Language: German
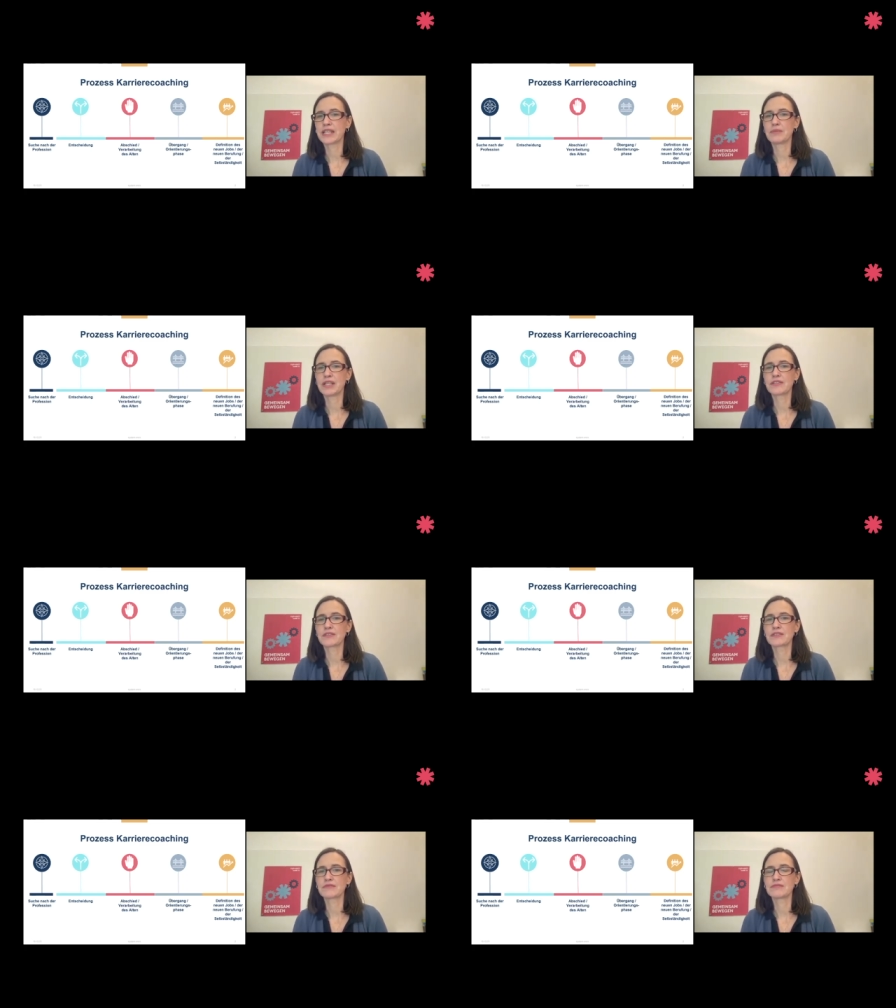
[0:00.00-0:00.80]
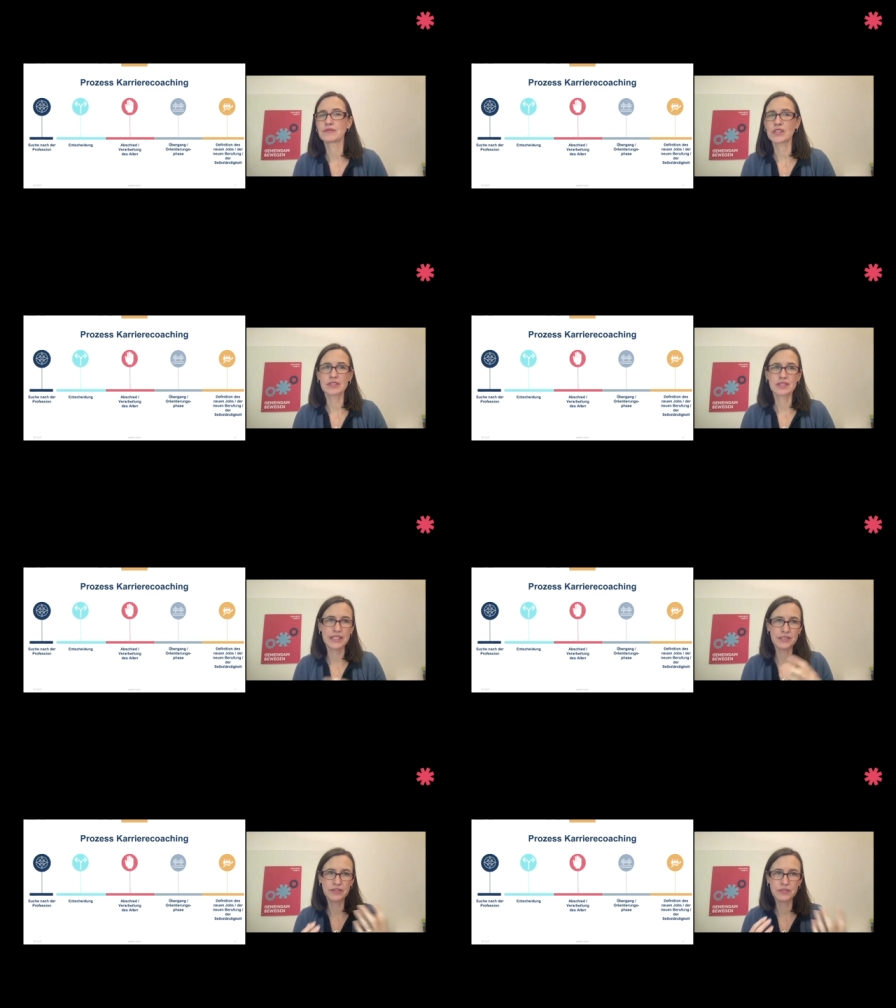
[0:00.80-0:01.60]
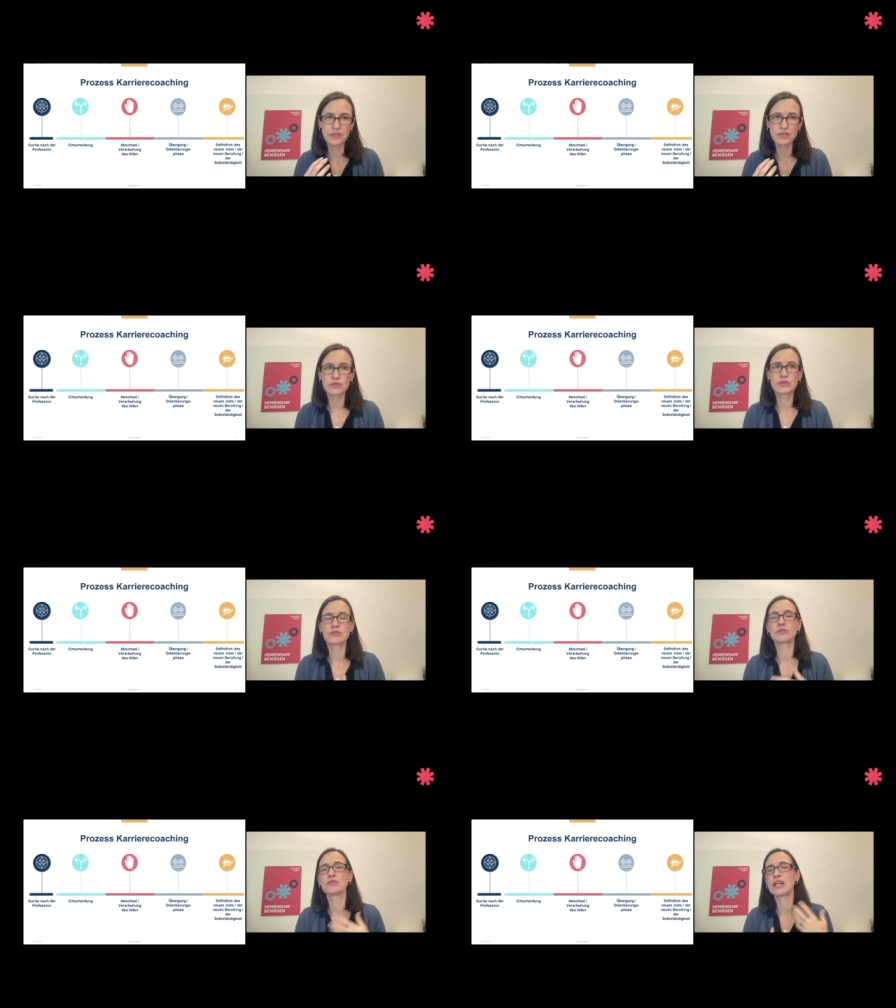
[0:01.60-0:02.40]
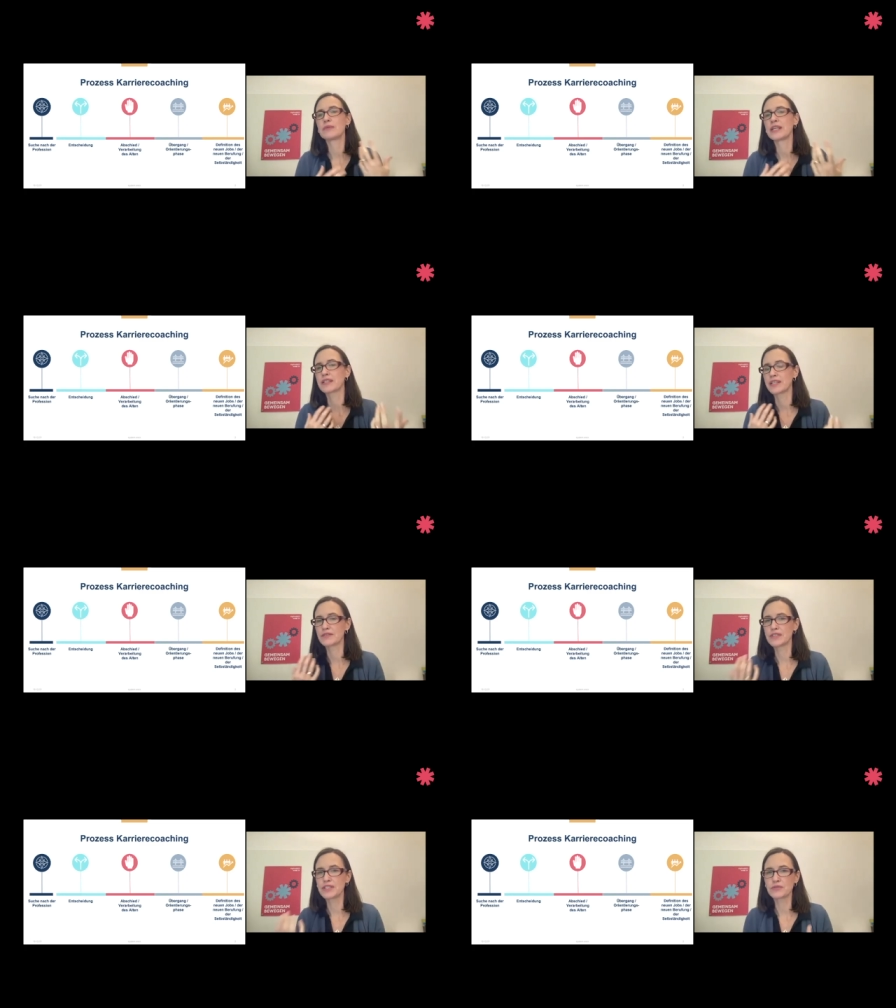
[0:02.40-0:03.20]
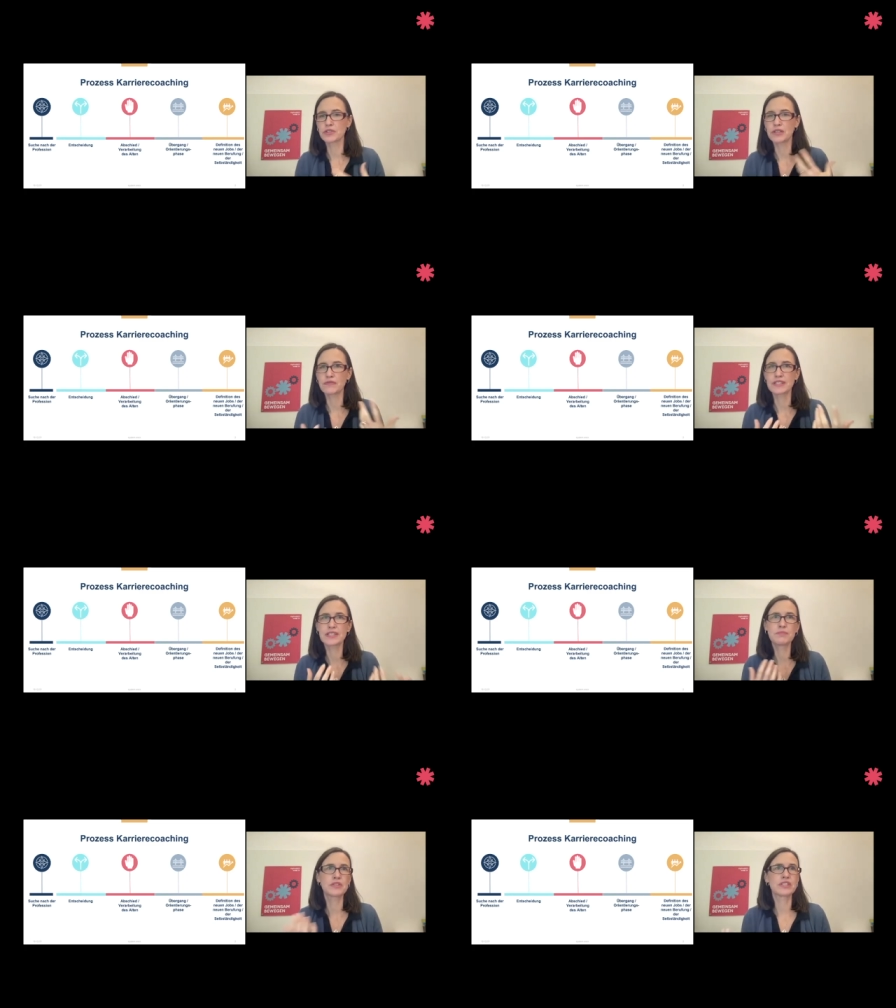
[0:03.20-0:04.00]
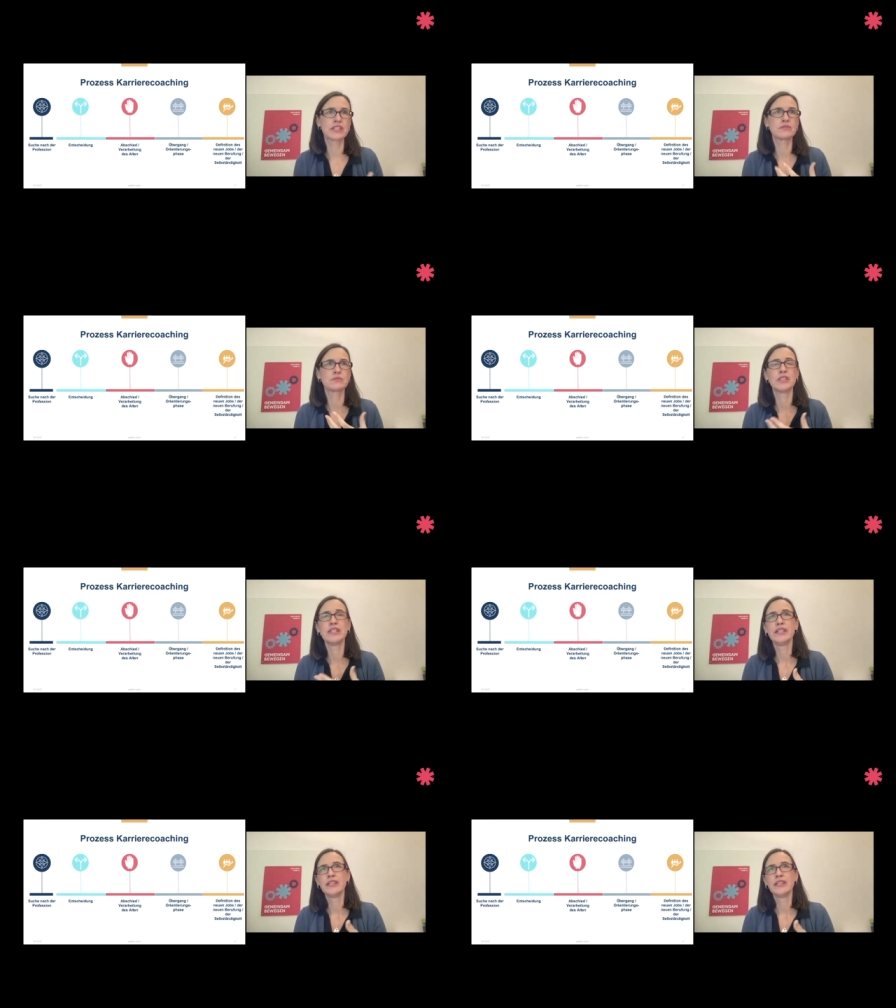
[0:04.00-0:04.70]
Dann mal, das ist ganz viel mit Ressourcen zu arbeiten, ganz viel zu schauen, was gibt es denn so.